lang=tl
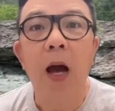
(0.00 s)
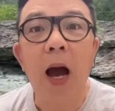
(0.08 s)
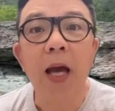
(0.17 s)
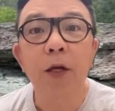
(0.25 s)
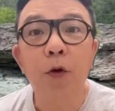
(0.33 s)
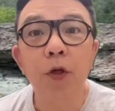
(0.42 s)

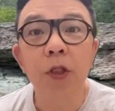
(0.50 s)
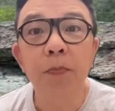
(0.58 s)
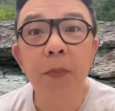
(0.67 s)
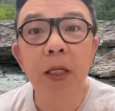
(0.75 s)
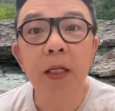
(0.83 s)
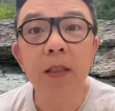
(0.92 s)
ay
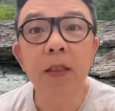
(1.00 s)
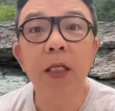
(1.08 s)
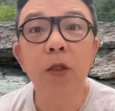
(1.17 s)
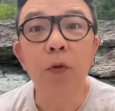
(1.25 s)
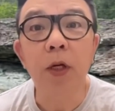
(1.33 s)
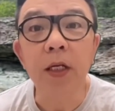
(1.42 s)

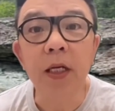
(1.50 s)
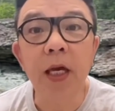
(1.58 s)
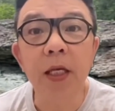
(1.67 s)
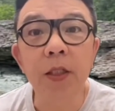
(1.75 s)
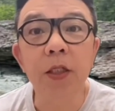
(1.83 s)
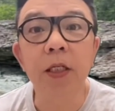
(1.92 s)
conspiracy to
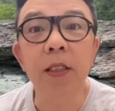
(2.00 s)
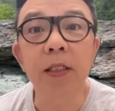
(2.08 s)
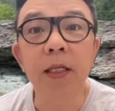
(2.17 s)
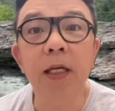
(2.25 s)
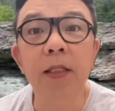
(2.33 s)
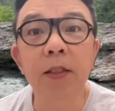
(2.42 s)
engage in
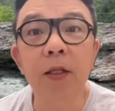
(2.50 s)
sex